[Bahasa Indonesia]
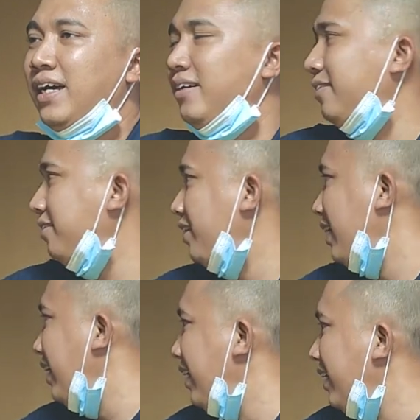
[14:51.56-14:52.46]
Ya. Oke,
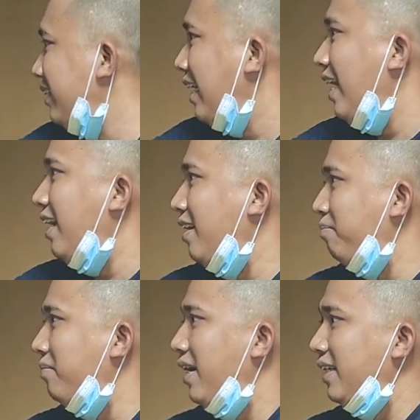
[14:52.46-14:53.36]
okay, ya.
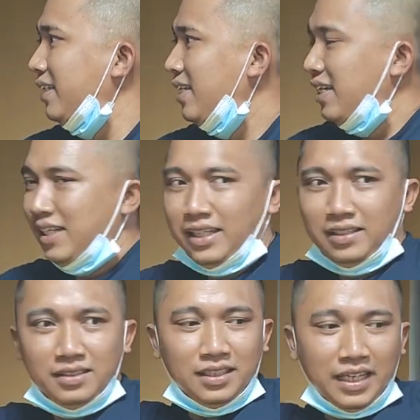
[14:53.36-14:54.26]
cakep banget.
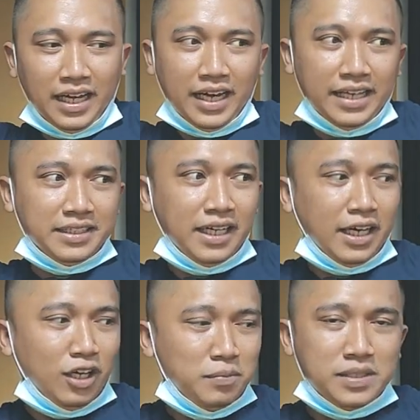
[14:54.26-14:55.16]
Ya guys, jadi
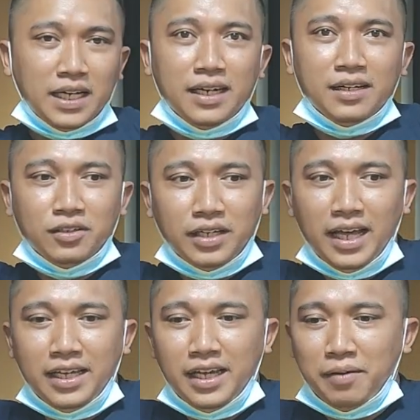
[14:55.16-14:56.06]
kalau misalkan lo
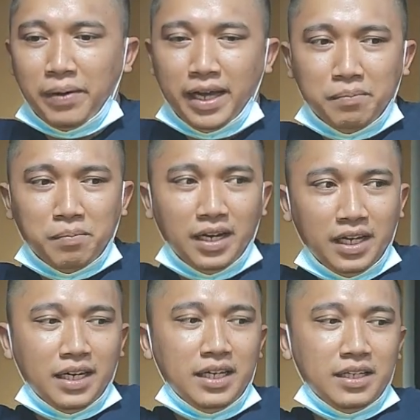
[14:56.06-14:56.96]
ya yang pengen
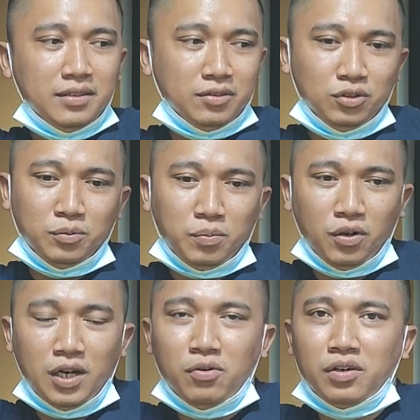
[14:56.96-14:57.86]
beli nih untuk
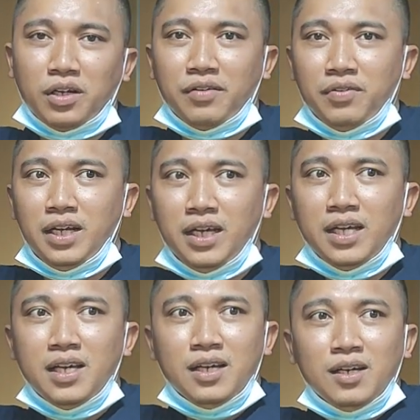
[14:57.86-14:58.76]
produk Warcraft ini
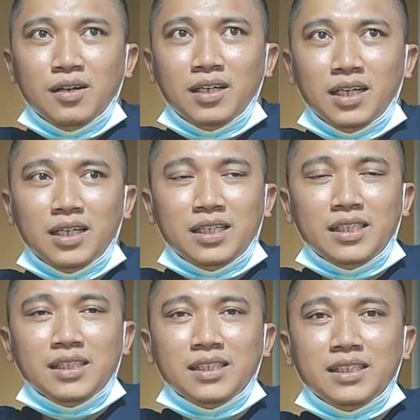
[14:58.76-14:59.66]

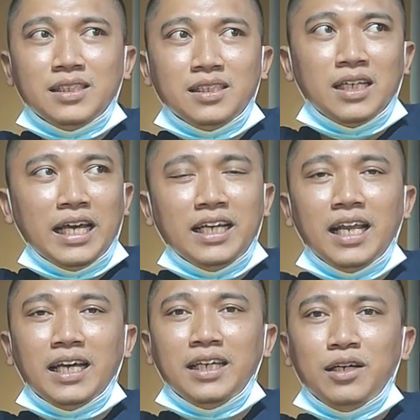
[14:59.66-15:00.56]
eh,
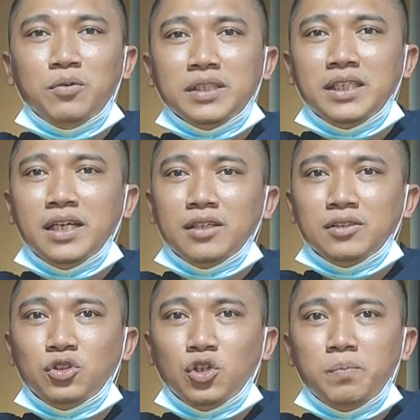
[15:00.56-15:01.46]
lagi-lagi uh, gue sih
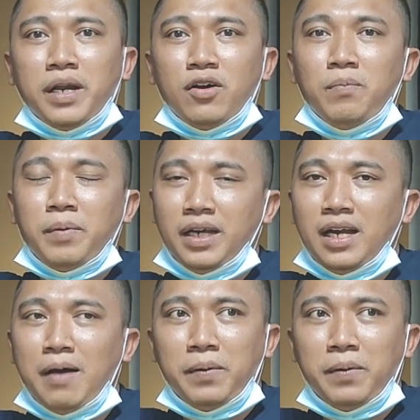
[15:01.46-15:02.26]
cukup merekomend,